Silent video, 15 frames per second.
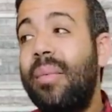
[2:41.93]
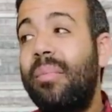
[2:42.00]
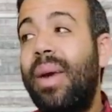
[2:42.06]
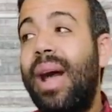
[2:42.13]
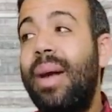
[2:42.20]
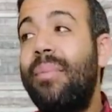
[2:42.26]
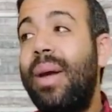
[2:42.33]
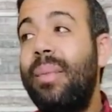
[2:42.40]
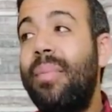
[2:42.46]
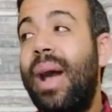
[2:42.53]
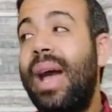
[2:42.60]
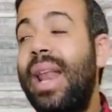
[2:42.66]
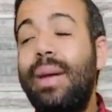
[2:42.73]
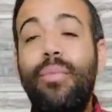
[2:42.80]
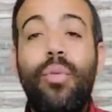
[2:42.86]
مع
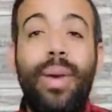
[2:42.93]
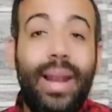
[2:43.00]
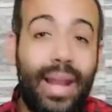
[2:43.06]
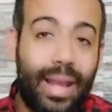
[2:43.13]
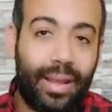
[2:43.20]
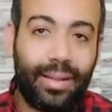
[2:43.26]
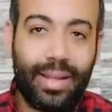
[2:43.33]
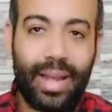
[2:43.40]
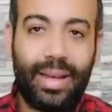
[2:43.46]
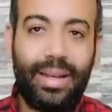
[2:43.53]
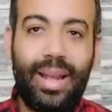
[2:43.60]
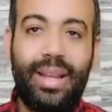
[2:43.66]
مع لا مبالاه يعني